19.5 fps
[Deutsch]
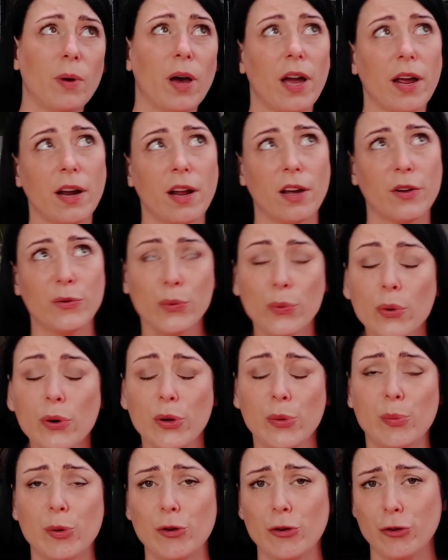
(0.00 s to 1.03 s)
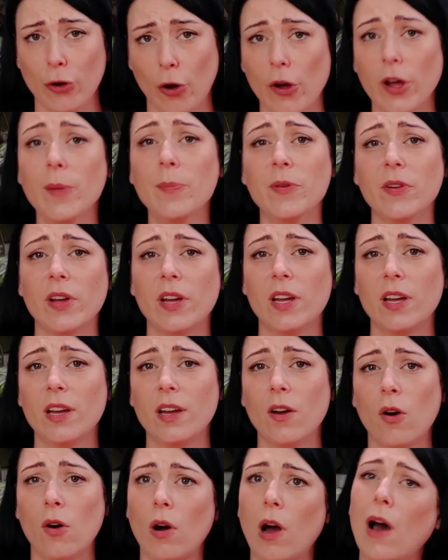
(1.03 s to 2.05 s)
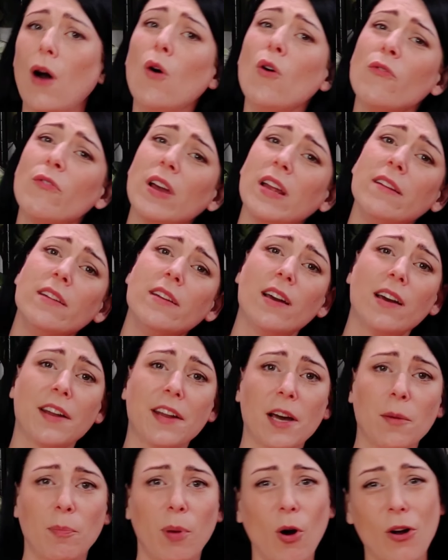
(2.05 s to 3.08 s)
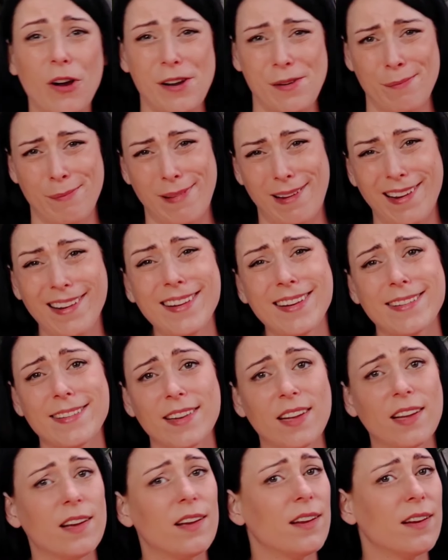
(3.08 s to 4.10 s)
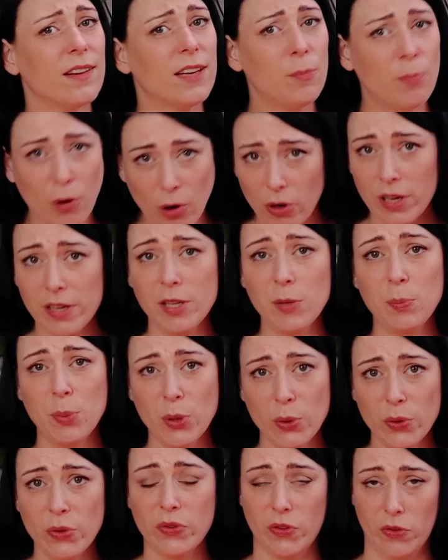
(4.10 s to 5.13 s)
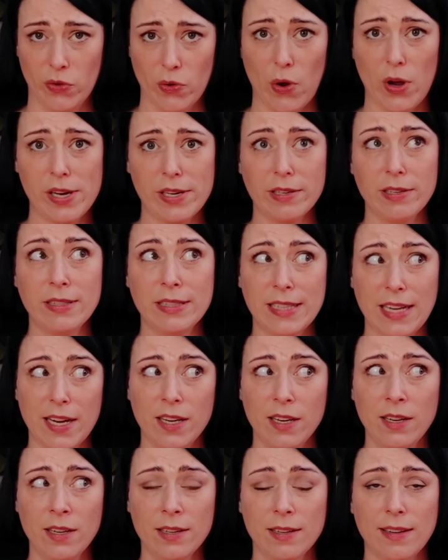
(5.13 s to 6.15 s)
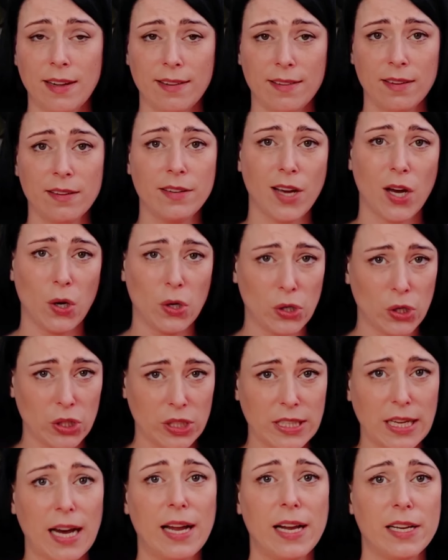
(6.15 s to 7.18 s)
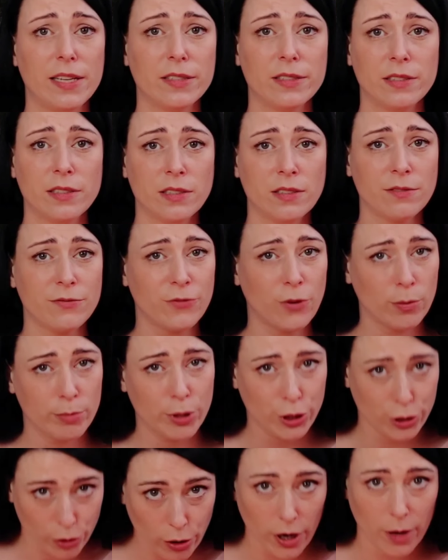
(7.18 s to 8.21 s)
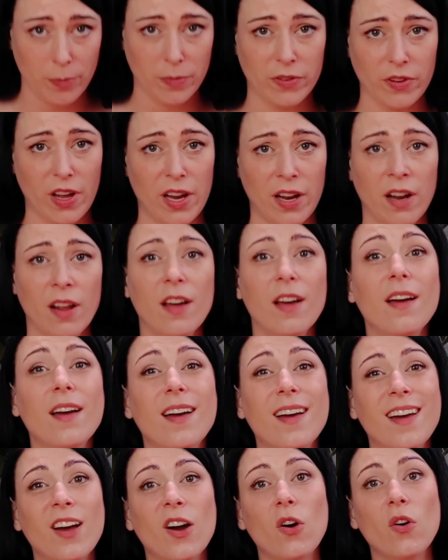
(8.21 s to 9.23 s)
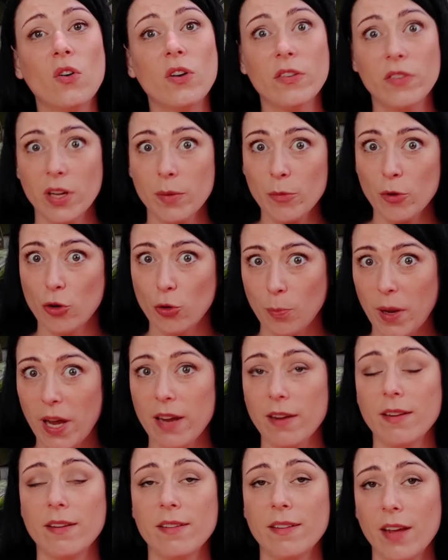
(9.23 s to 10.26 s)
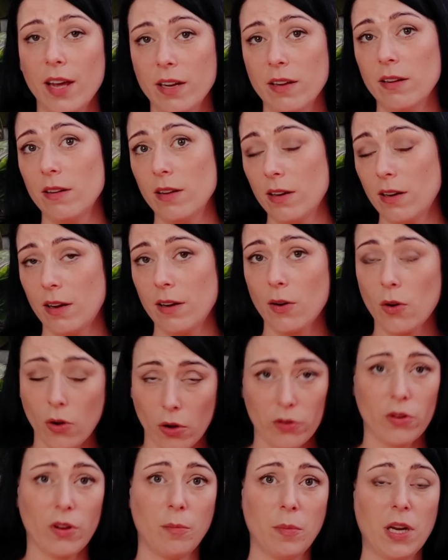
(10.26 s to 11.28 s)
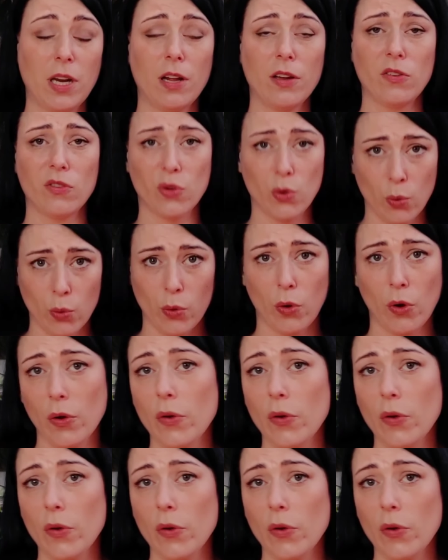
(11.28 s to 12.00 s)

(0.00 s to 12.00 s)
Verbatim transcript: bei einer Anturie bestäubt, auch wenn die danach Pollen macht, die Pollen nicht benutzen sollte, denn da sind ja auch noch die alten vom Bestäuben dran. Und dementsprechend hättet ihr dann eine Kontamination